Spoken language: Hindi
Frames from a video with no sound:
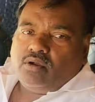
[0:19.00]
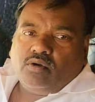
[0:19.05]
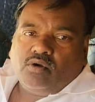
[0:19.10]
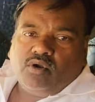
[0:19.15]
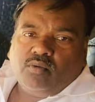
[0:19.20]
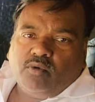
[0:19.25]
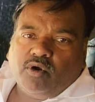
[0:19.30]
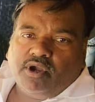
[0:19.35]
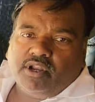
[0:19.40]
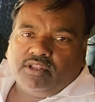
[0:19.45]

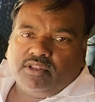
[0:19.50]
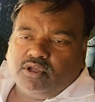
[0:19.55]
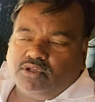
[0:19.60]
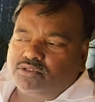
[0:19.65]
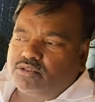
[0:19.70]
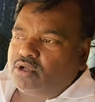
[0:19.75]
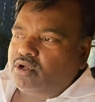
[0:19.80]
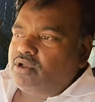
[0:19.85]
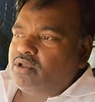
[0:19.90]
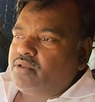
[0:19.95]
गुड मॉर्निंग
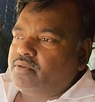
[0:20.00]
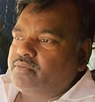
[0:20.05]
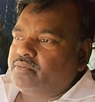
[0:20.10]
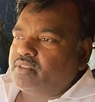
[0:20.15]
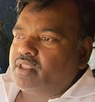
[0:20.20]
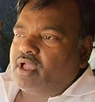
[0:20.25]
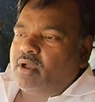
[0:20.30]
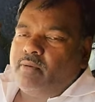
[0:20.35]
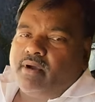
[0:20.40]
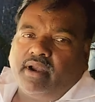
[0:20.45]
दोस्तों
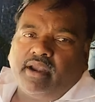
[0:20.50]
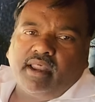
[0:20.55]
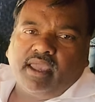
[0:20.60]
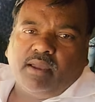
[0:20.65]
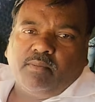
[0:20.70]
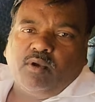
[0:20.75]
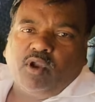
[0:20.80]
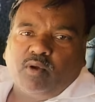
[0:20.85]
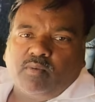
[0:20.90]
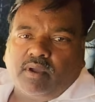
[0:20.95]
हमारे
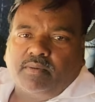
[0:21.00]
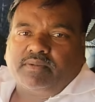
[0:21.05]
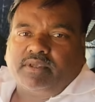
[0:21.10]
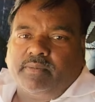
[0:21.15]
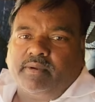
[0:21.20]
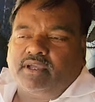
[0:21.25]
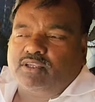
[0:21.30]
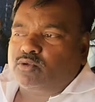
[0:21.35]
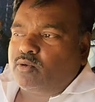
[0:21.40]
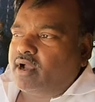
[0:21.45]
नए लोगों आप
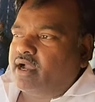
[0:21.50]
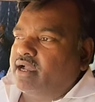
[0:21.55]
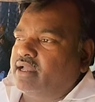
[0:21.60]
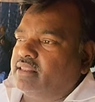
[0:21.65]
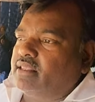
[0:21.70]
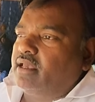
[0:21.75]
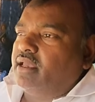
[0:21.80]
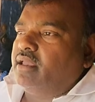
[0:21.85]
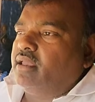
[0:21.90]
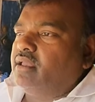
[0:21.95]
सभी का
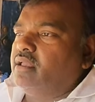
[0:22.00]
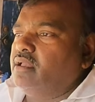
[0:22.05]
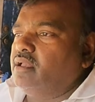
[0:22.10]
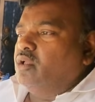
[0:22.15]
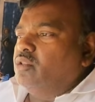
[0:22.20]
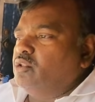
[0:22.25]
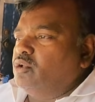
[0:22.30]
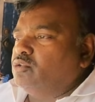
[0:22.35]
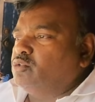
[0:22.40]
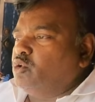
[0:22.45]
स्वागत
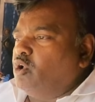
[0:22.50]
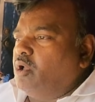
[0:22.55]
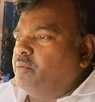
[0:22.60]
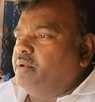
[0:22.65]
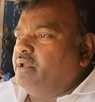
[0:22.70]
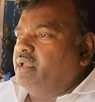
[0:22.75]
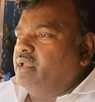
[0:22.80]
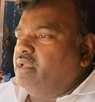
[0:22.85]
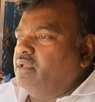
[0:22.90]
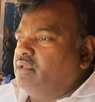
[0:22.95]
है दोस्तों
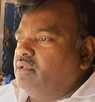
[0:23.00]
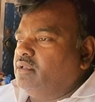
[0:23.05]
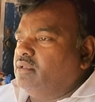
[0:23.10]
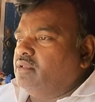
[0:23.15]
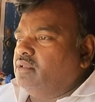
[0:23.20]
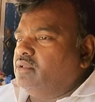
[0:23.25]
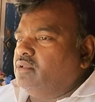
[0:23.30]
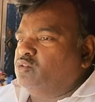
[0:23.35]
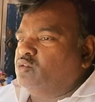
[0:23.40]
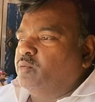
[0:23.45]

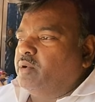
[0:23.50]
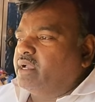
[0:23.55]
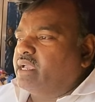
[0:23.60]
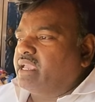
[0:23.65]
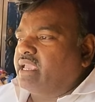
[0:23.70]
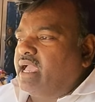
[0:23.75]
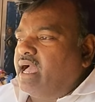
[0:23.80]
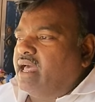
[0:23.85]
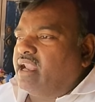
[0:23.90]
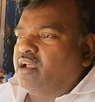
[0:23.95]
अभी सुबह
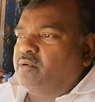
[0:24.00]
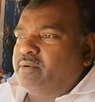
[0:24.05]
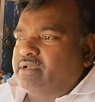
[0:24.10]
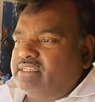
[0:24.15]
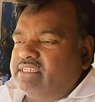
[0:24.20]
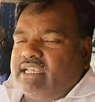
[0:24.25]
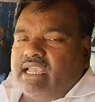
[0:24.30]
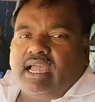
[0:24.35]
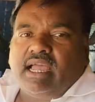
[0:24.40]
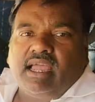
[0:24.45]
के ग्यारह
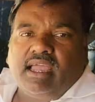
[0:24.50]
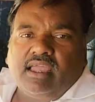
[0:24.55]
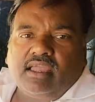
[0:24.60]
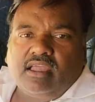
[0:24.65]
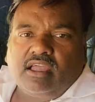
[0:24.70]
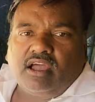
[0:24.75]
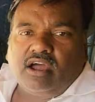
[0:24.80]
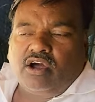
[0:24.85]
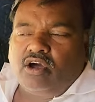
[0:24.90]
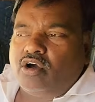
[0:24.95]
बज गया
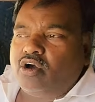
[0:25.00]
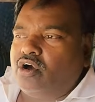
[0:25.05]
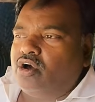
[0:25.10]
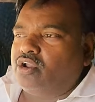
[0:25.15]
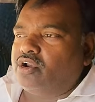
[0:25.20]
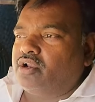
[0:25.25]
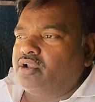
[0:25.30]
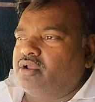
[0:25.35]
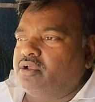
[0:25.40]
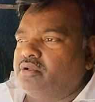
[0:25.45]
है
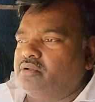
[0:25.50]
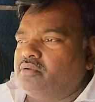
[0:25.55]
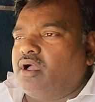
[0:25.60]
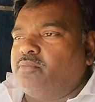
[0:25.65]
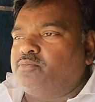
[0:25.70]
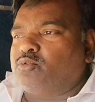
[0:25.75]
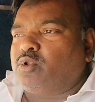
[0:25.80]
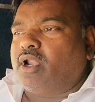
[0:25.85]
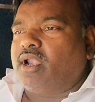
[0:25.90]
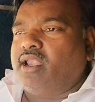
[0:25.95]
और
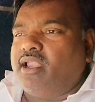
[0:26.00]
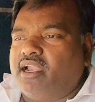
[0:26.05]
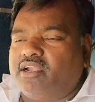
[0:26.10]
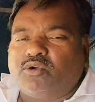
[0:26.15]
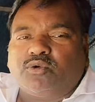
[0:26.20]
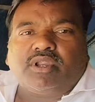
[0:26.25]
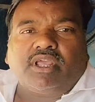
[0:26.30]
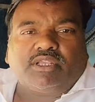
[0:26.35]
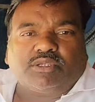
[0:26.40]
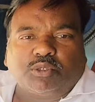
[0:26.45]
हम थोड़ा
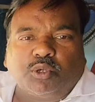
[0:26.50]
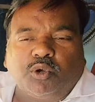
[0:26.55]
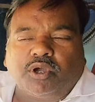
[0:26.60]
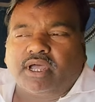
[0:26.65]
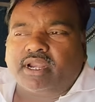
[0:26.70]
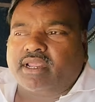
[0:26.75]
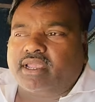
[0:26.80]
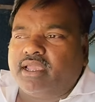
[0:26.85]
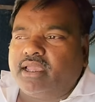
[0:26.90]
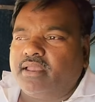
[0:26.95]
लेट उठे हैं सो
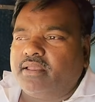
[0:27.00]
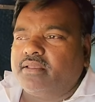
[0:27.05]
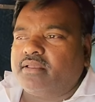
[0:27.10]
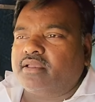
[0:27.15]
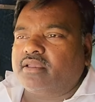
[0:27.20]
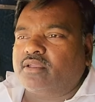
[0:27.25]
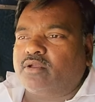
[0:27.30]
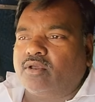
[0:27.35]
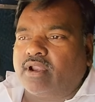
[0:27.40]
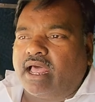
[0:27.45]
करके
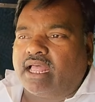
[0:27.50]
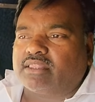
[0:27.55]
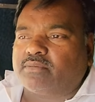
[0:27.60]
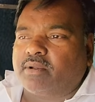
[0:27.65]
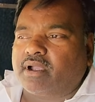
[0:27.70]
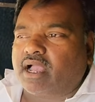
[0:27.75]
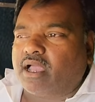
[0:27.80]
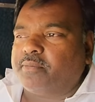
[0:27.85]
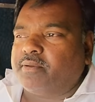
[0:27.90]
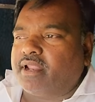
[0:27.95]
तो रात
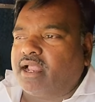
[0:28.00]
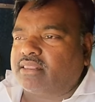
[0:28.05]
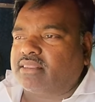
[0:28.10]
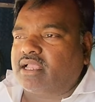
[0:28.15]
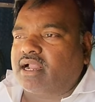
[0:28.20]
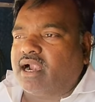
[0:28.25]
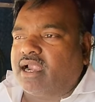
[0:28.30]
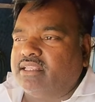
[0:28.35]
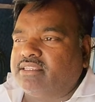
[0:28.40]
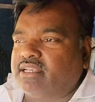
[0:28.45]
में काफ़ी रात
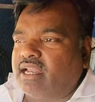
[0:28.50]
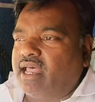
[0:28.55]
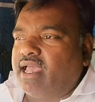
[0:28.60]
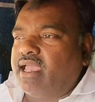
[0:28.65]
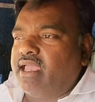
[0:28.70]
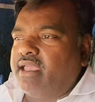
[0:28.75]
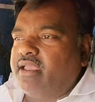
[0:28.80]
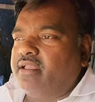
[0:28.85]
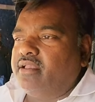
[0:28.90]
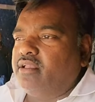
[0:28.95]
तक गाड़ी
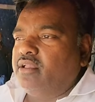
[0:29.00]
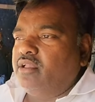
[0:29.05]
चलाए